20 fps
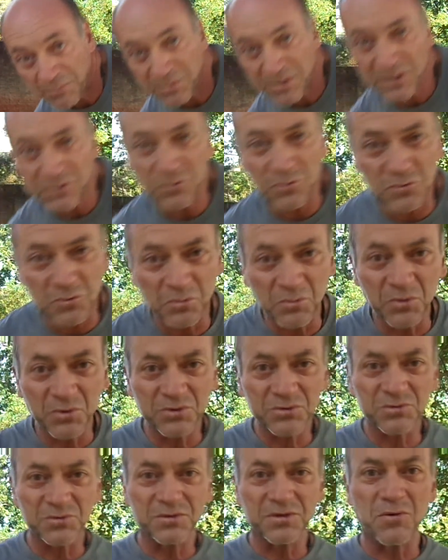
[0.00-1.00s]
porque todo
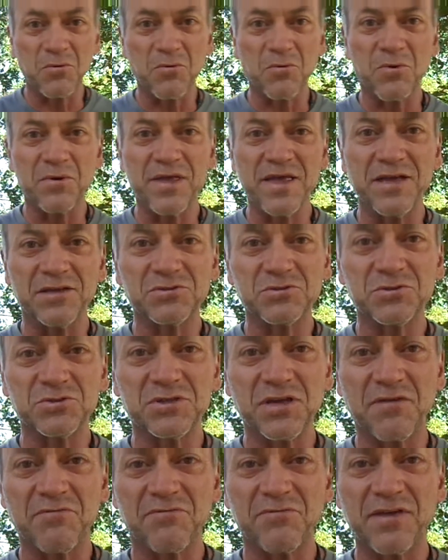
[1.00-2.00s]
mundo que eu conheço
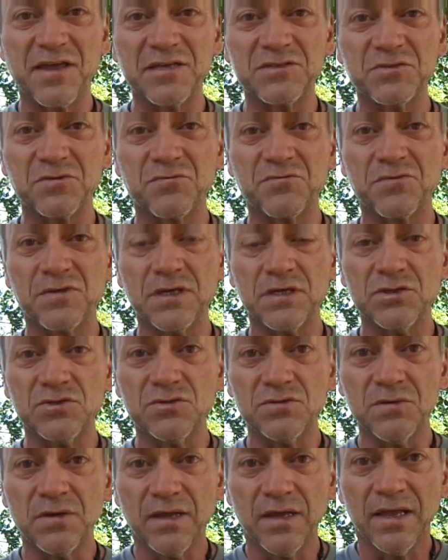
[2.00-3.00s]
já fez o
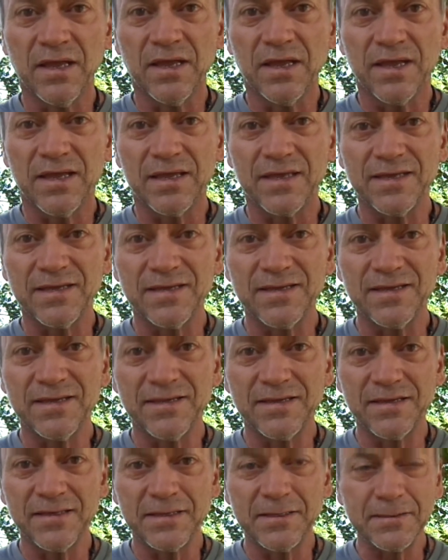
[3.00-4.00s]
vídeo
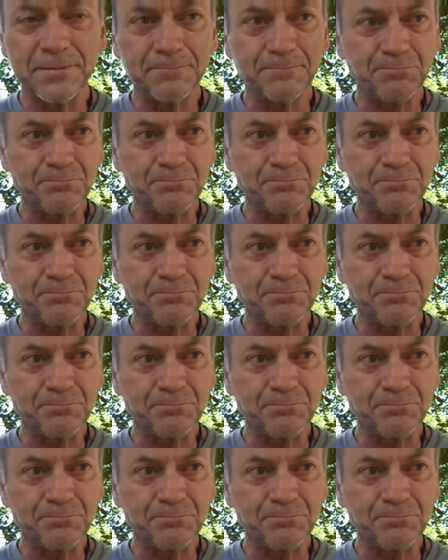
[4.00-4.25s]
e